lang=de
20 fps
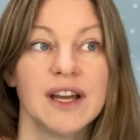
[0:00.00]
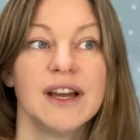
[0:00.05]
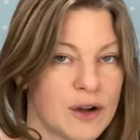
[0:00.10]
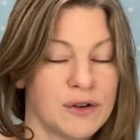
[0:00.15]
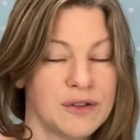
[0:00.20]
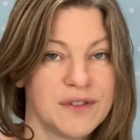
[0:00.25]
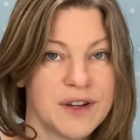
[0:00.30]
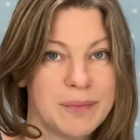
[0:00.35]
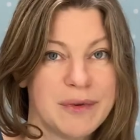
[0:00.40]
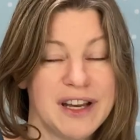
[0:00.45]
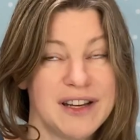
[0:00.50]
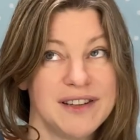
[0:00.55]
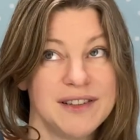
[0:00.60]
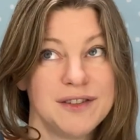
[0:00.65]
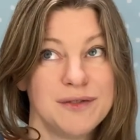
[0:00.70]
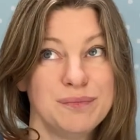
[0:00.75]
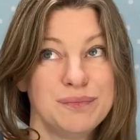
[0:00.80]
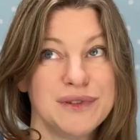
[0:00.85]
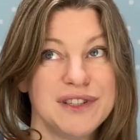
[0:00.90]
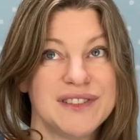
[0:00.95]
und
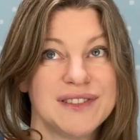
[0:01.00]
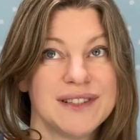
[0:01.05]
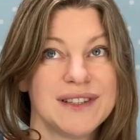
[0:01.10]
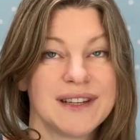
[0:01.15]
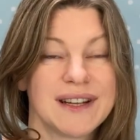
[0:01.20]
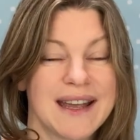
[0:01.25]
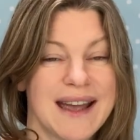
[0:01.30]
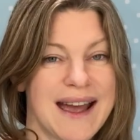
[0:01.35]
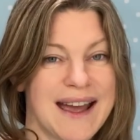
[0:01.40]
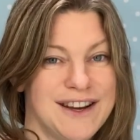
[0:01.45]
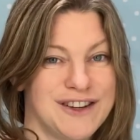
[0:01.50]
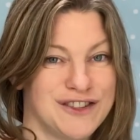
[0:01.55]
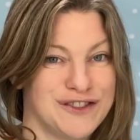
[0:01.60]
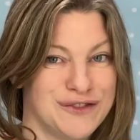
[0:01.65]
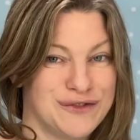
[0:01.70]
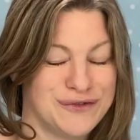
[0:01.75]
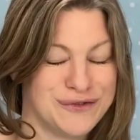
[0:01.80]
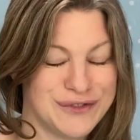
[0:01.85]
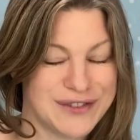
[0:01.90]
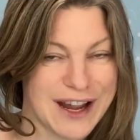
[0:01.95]
verwendet bitte keinen
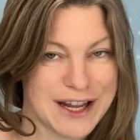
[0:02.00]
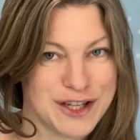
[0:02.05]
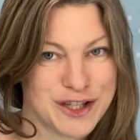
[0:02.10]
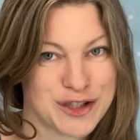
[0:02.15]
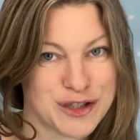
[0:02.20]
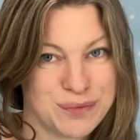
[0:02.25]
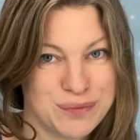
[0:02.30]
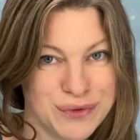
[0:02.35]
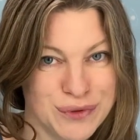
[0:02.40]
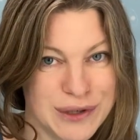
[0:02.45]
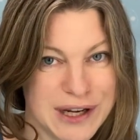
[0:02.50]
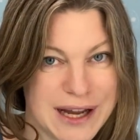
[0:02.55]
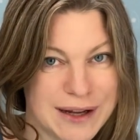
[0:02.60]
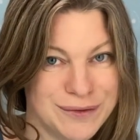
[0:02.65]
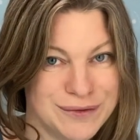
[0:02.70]
Weichspüler.